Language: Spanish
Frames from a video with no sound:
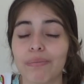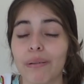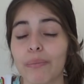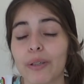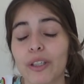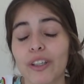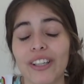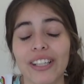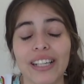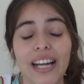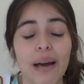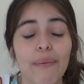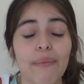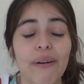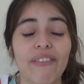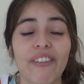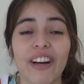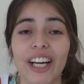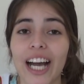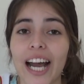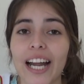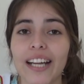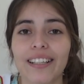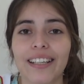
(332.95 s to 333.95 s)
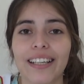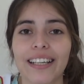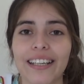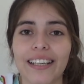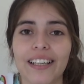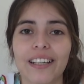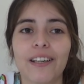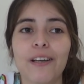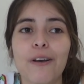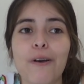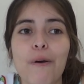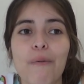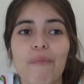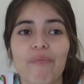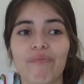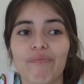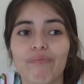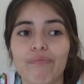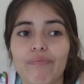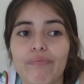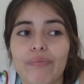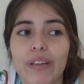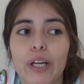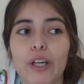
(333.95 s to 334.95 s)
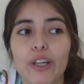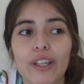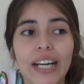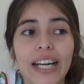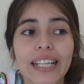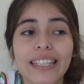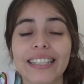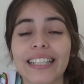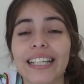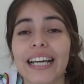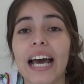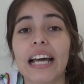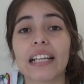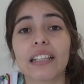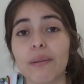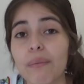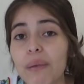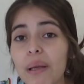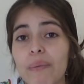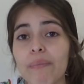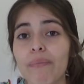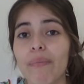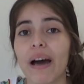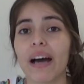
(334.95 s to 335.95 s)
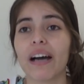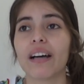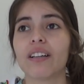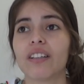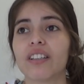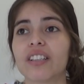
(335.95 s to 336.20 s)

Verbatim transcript: Para mí no hay nada más bacán que mejorarte a ti misma.